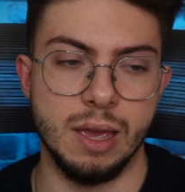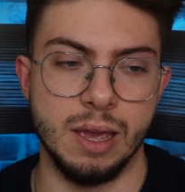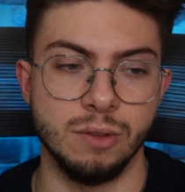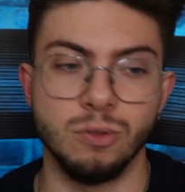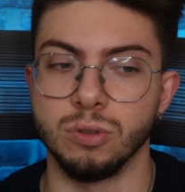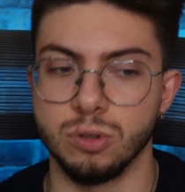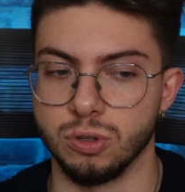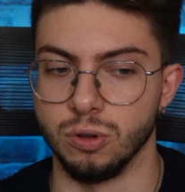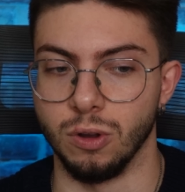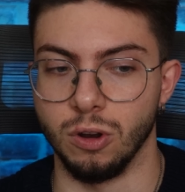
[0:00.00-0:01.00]
e non
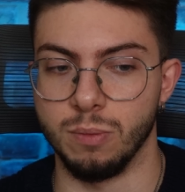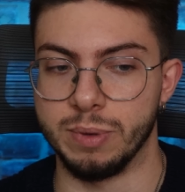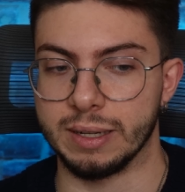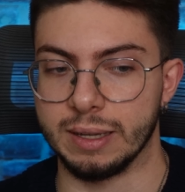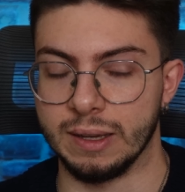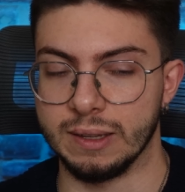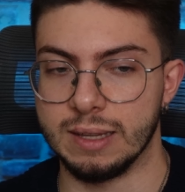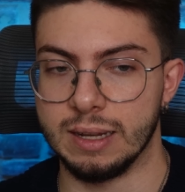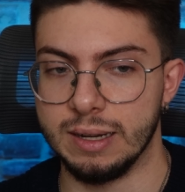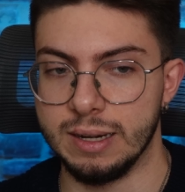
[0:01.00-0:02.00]
solo, perché
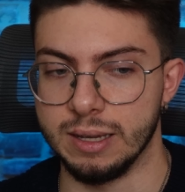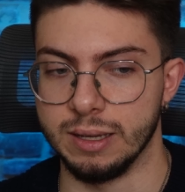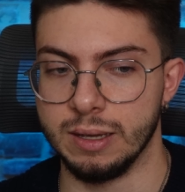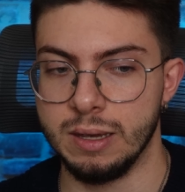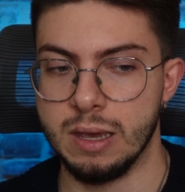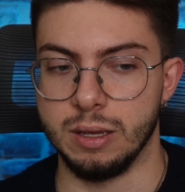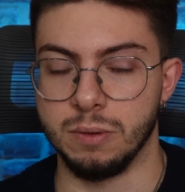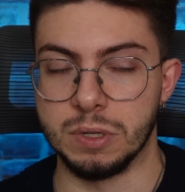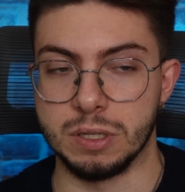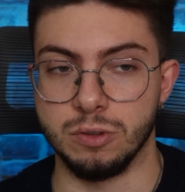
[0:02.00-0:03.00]
da lì in
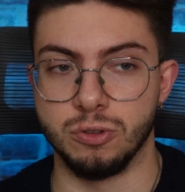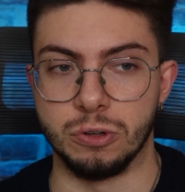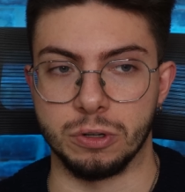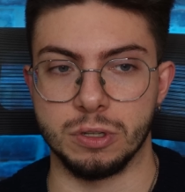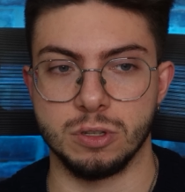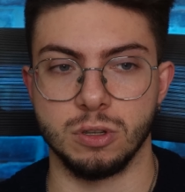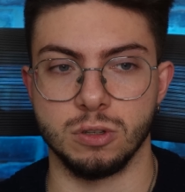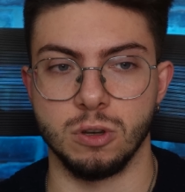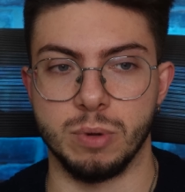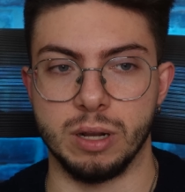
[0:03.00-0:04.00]
questi giorni sto
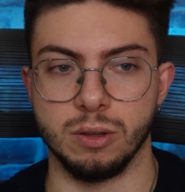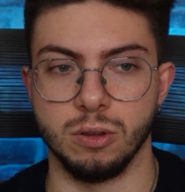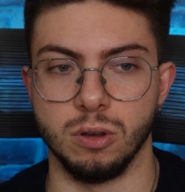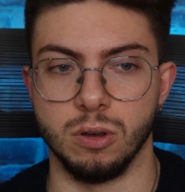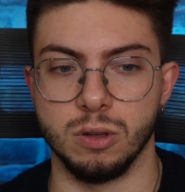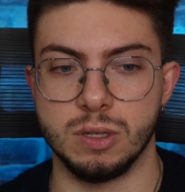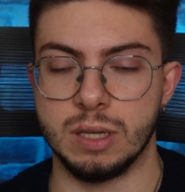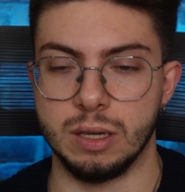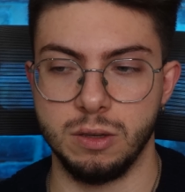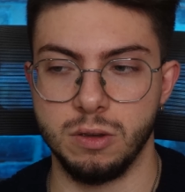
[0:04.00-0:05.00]
scoprendo
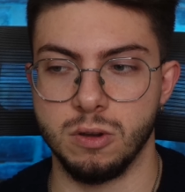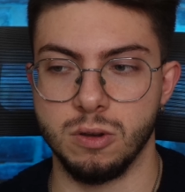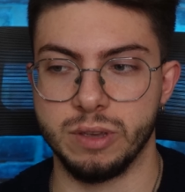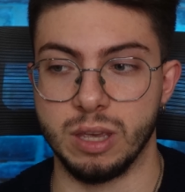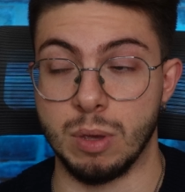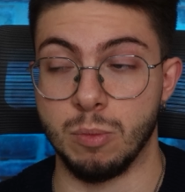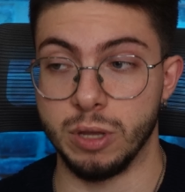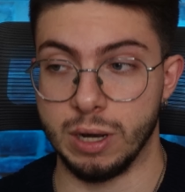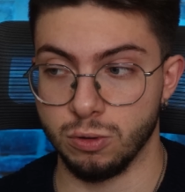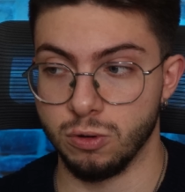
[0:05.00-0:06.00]
sia io che i miei
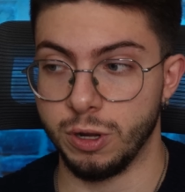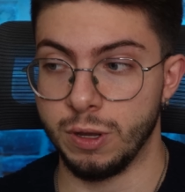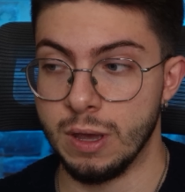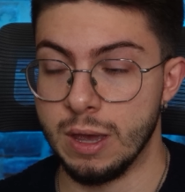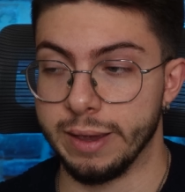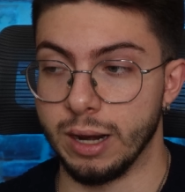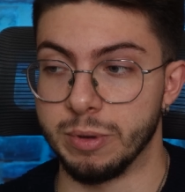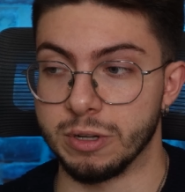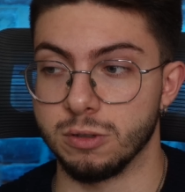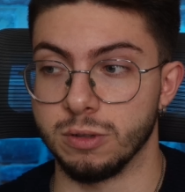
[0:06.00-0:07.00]
moderatori, che le
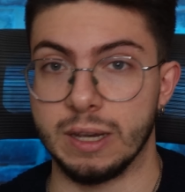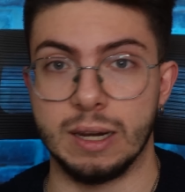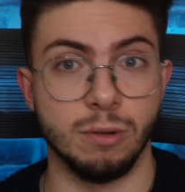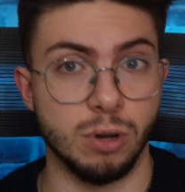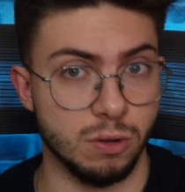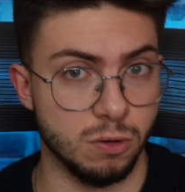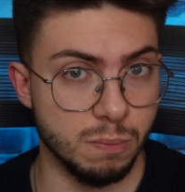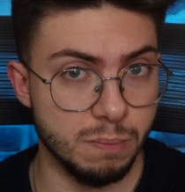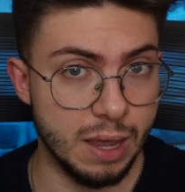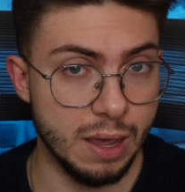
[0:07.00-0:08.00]
persone che lavorano con
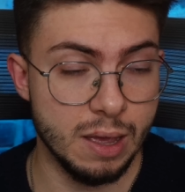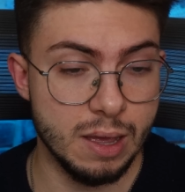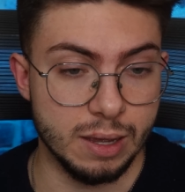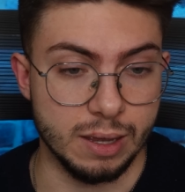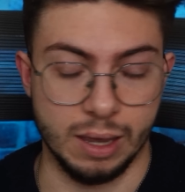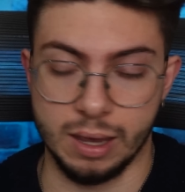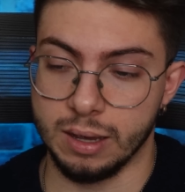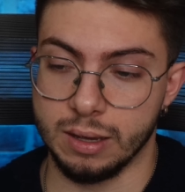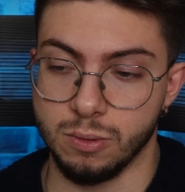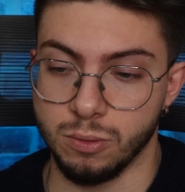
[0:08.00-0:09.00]
me,
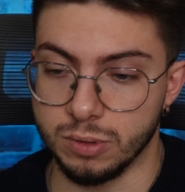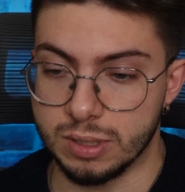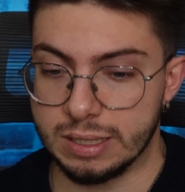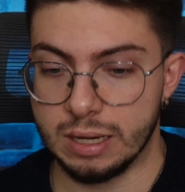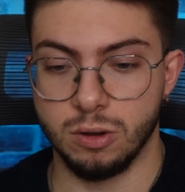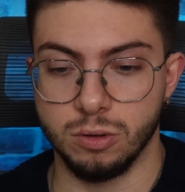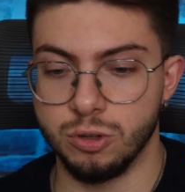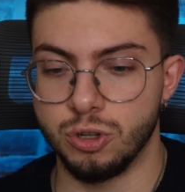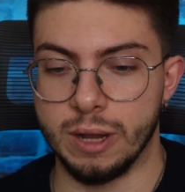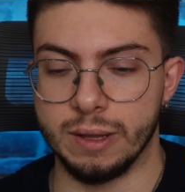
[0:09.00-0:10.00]
che un sacco di
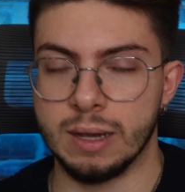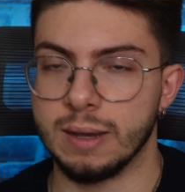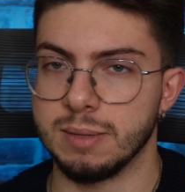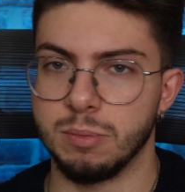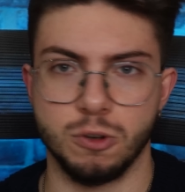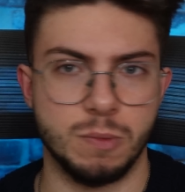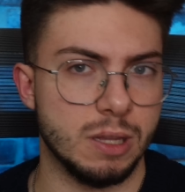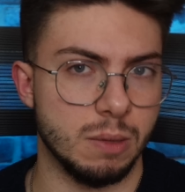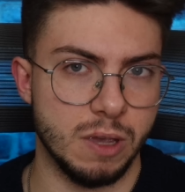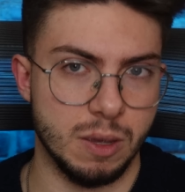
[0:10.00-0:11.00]
gente, anche
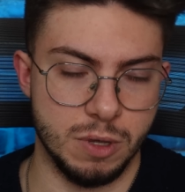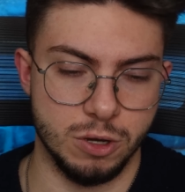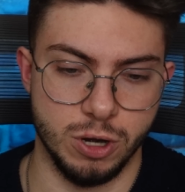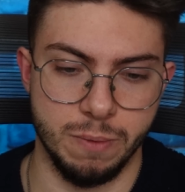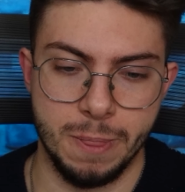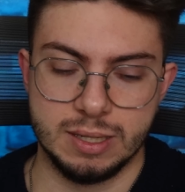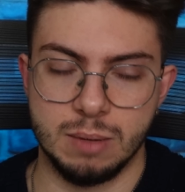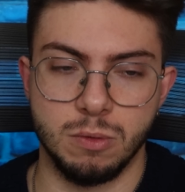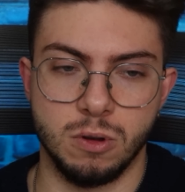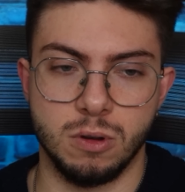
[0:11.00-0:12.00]
semplicemente i miei amici,
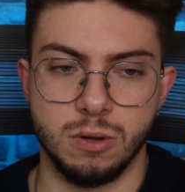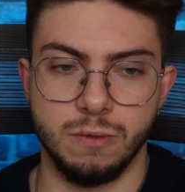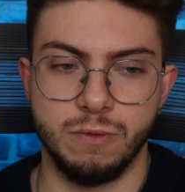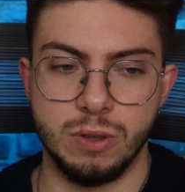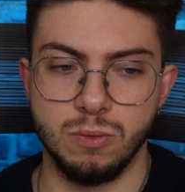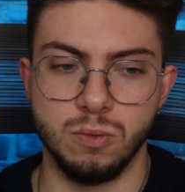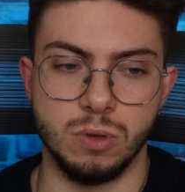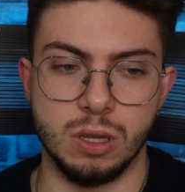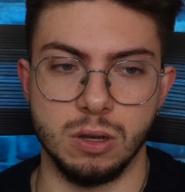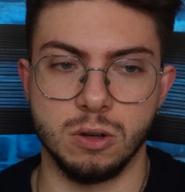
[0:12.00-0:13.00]
siamo
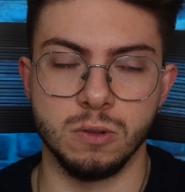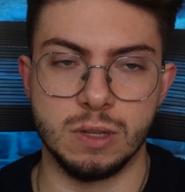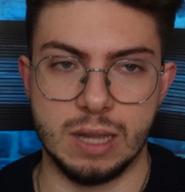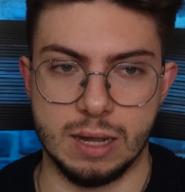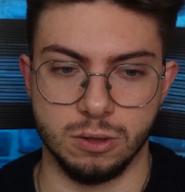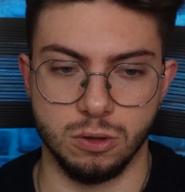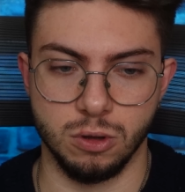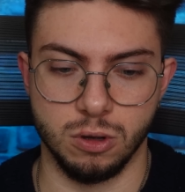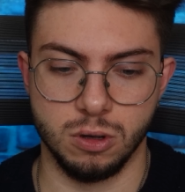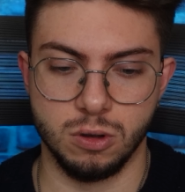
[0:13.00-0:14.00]
venuti in
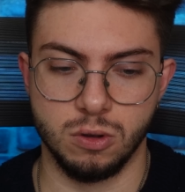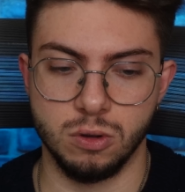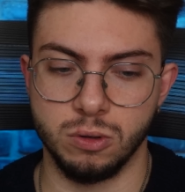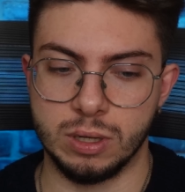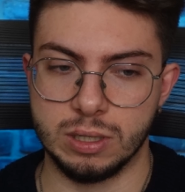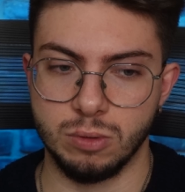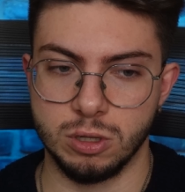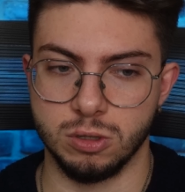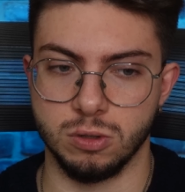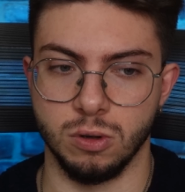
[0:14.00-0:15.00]
contatto con una
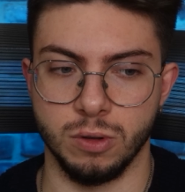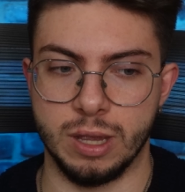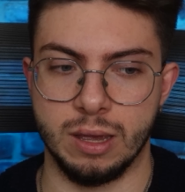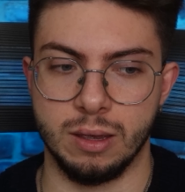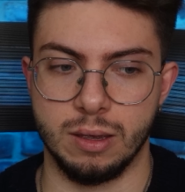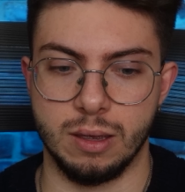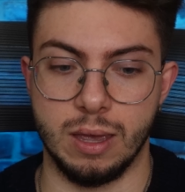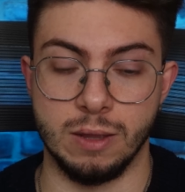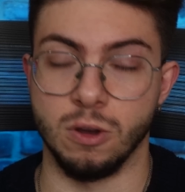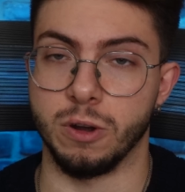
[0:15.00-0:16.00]
situazione
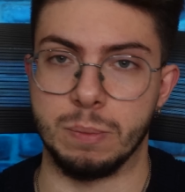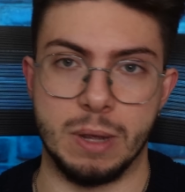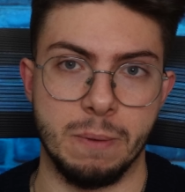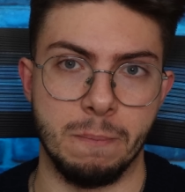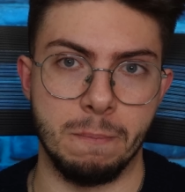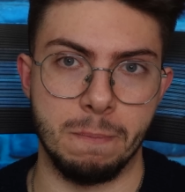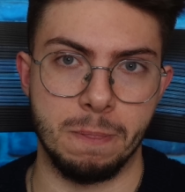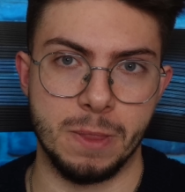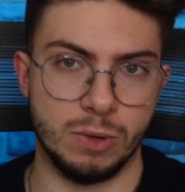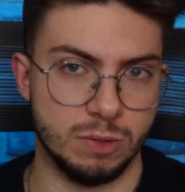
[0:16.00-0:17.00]
enorme
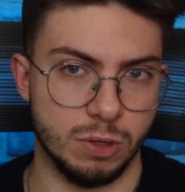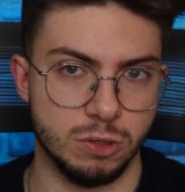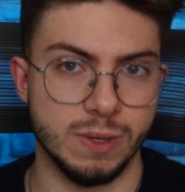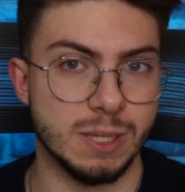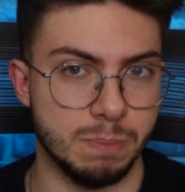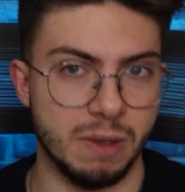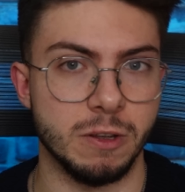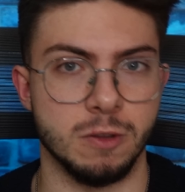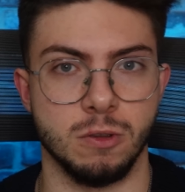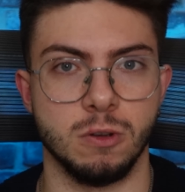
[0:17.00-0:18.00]
è una situazione
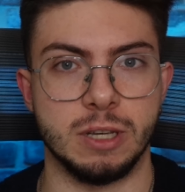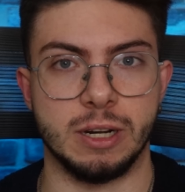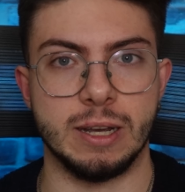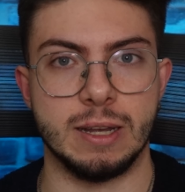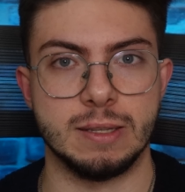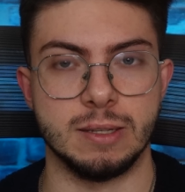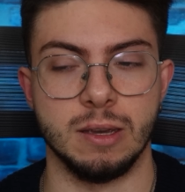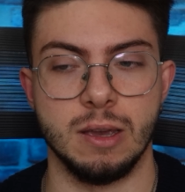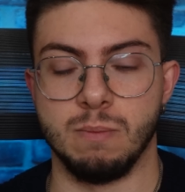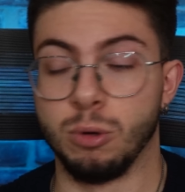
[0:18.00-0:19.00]
spaventosa, ragazzi.
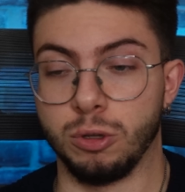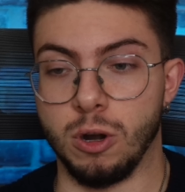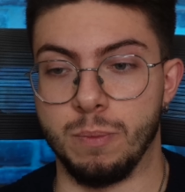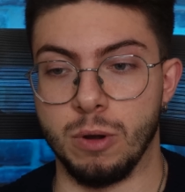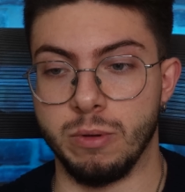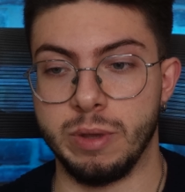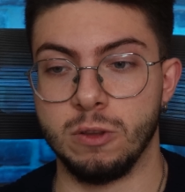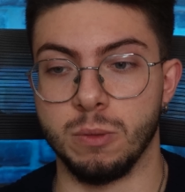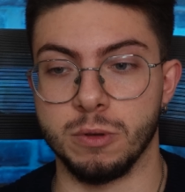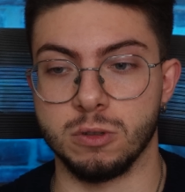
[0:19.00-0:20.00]
Purtroppo al
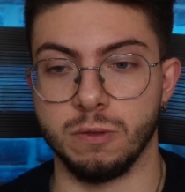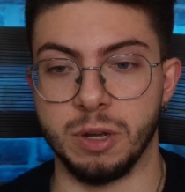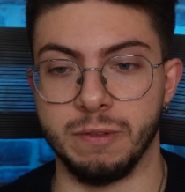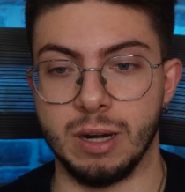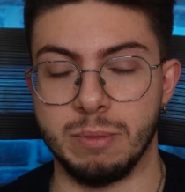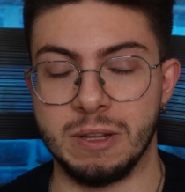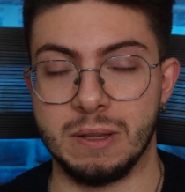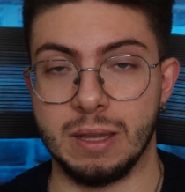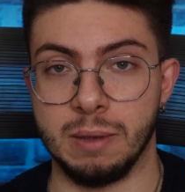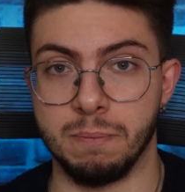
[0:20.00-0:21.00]
momento posso fare
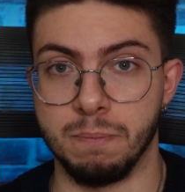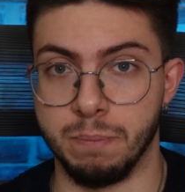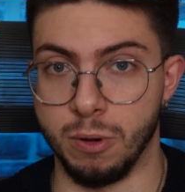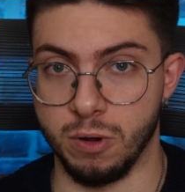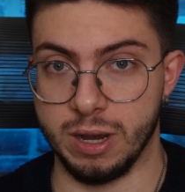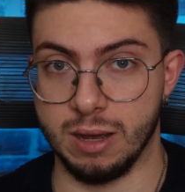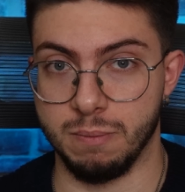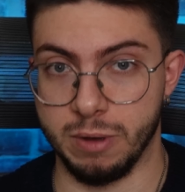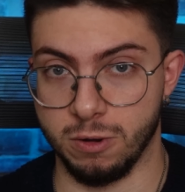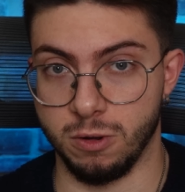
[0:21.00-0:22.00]
veramente poca
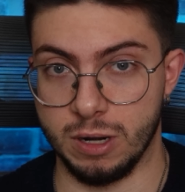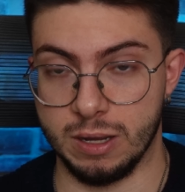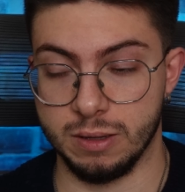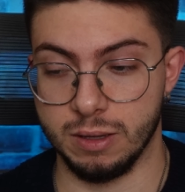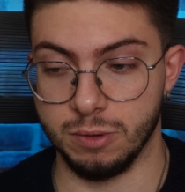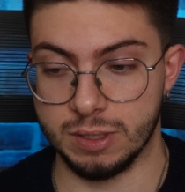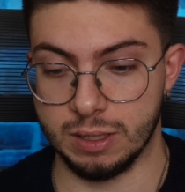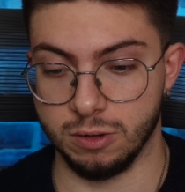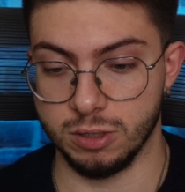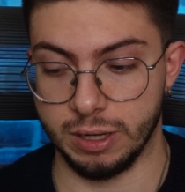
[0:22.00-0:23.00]
parola di
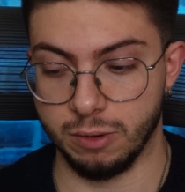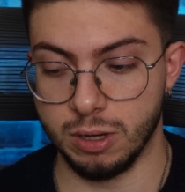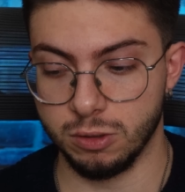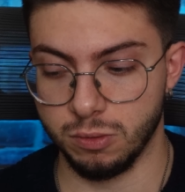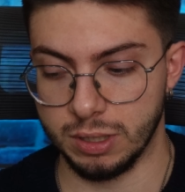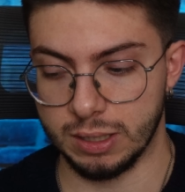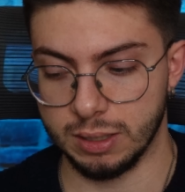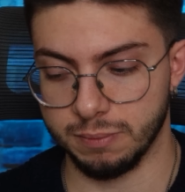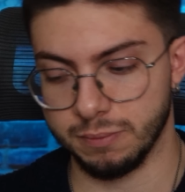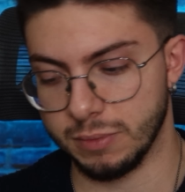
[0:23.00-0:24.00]
questa cosa al riguardo,
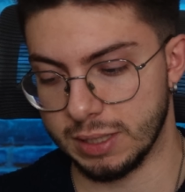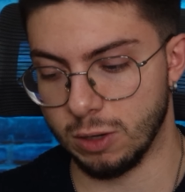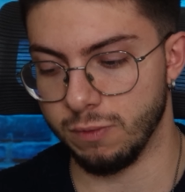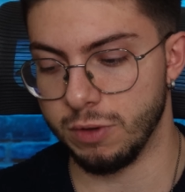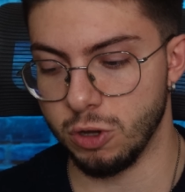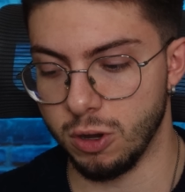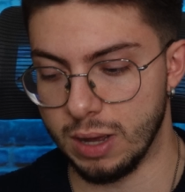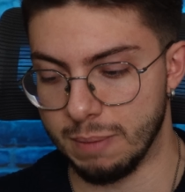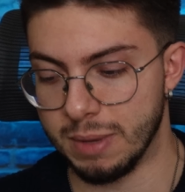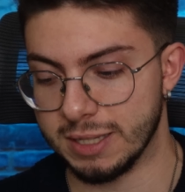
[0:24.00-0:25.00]
quindi sarà un video
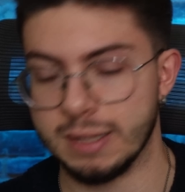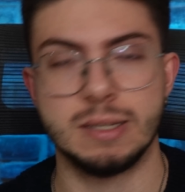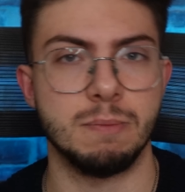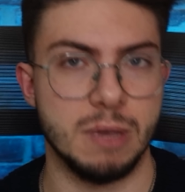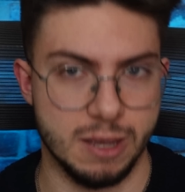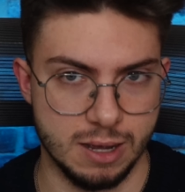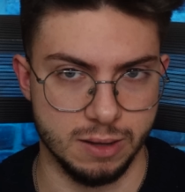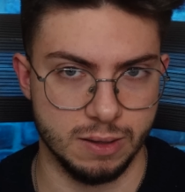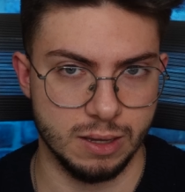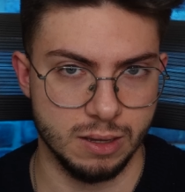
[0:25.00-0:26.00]
abbastanza
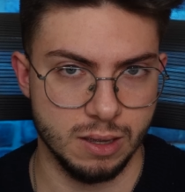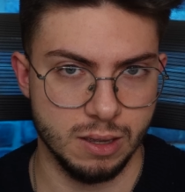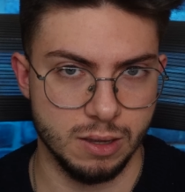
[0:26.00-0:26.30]
ammiccante.